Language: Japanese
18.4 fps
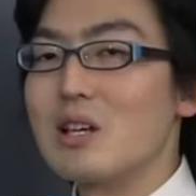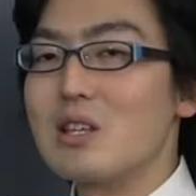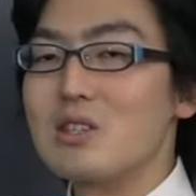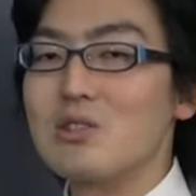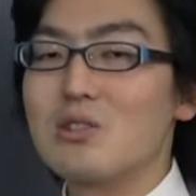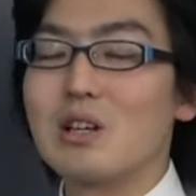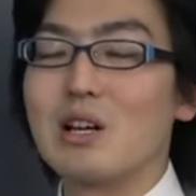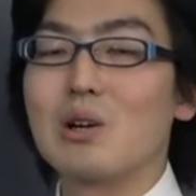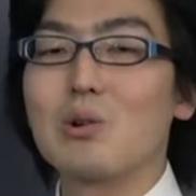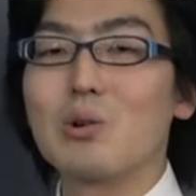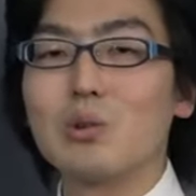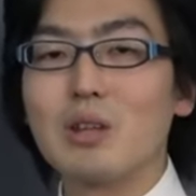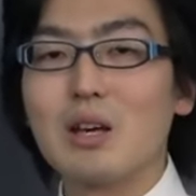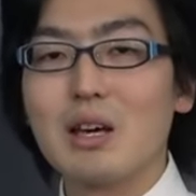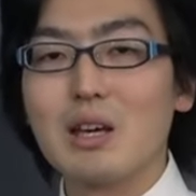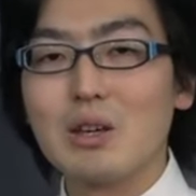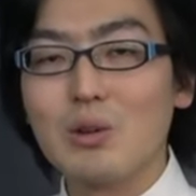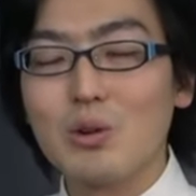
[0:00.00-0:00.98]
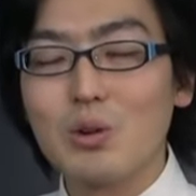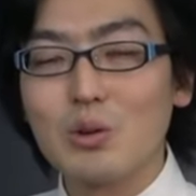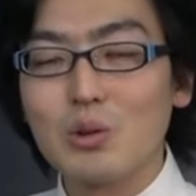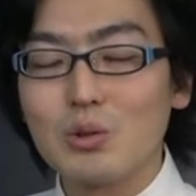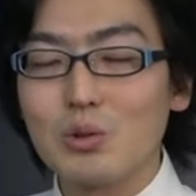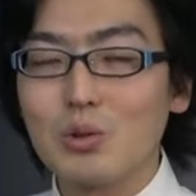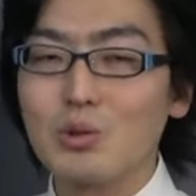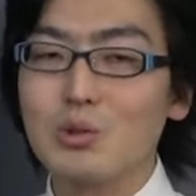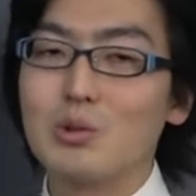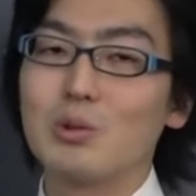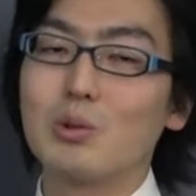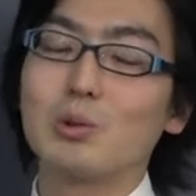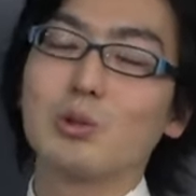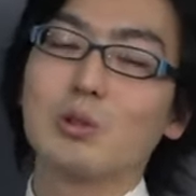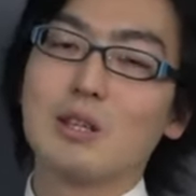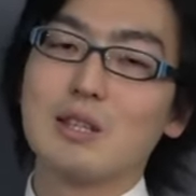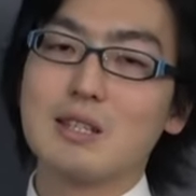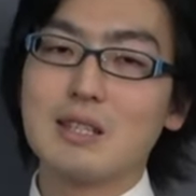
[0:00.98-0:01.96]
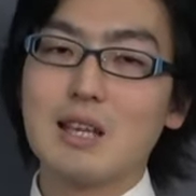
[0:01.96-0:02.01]
在するか答えよというこ
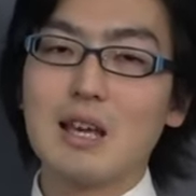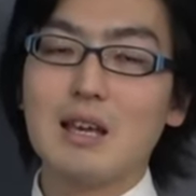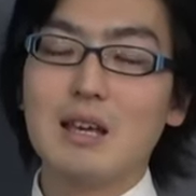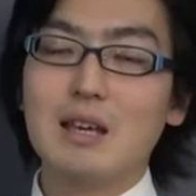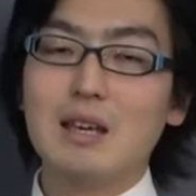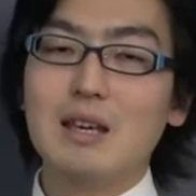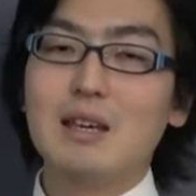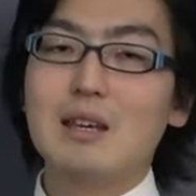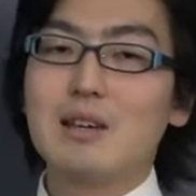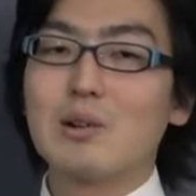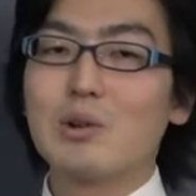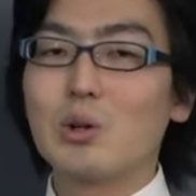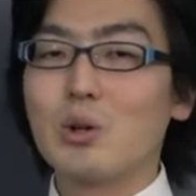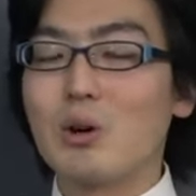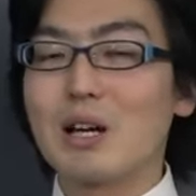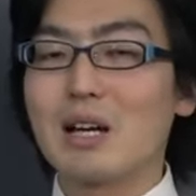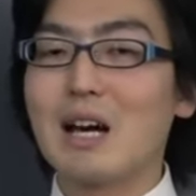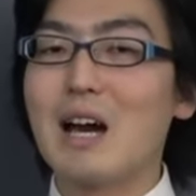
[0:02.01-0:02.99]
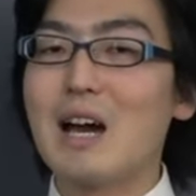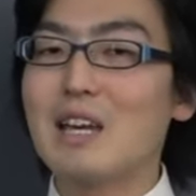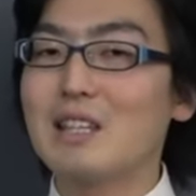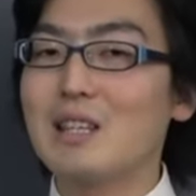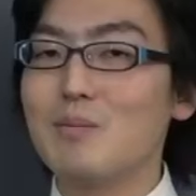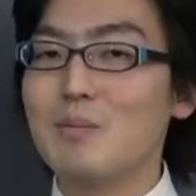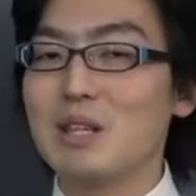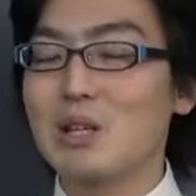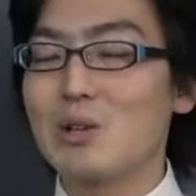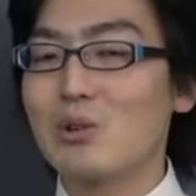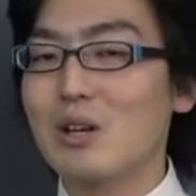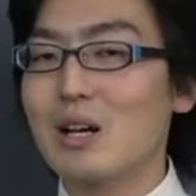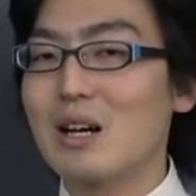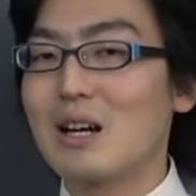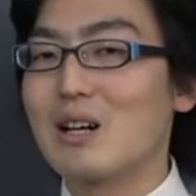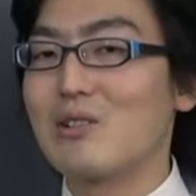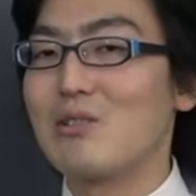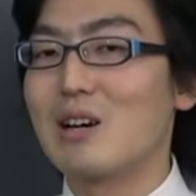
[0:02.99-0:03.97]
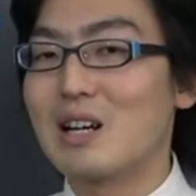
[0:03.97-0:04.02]
とですね。これは書いてみた方
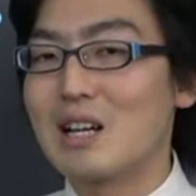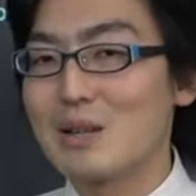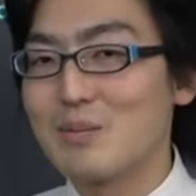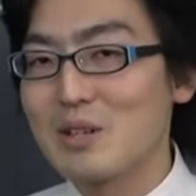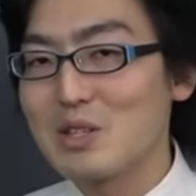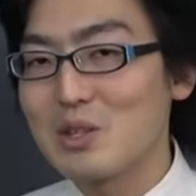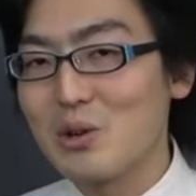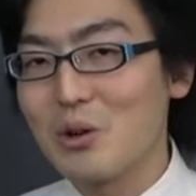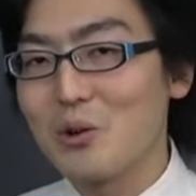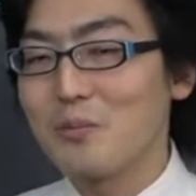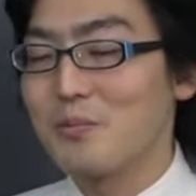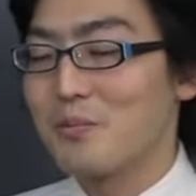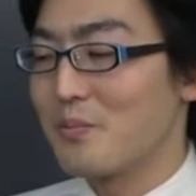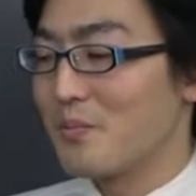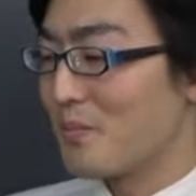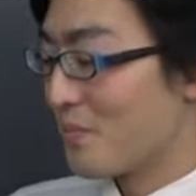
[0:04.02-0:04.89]
が分かりますよ。